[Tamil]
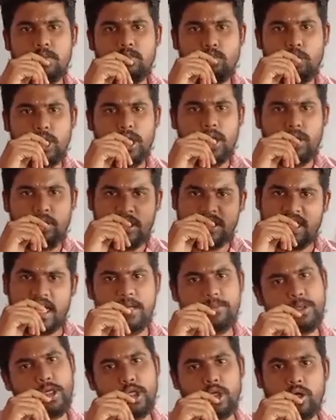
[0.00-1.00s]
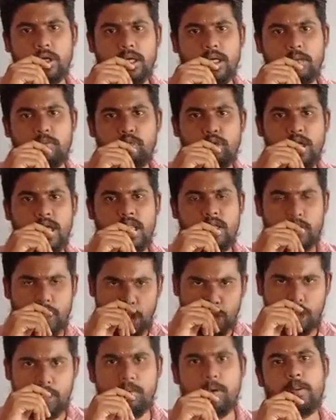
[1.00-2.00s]
முடிகிறவங்க ஜாயின் பண்ணிக்கோங்க முடியாதவங்க
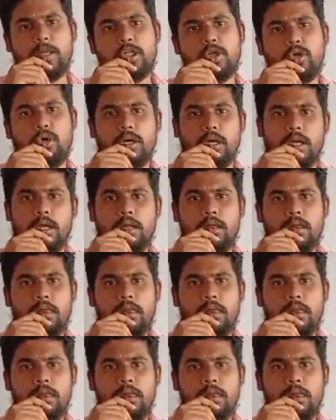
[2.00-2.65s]
யூடியூப்பை பார்த்துக்கோங்க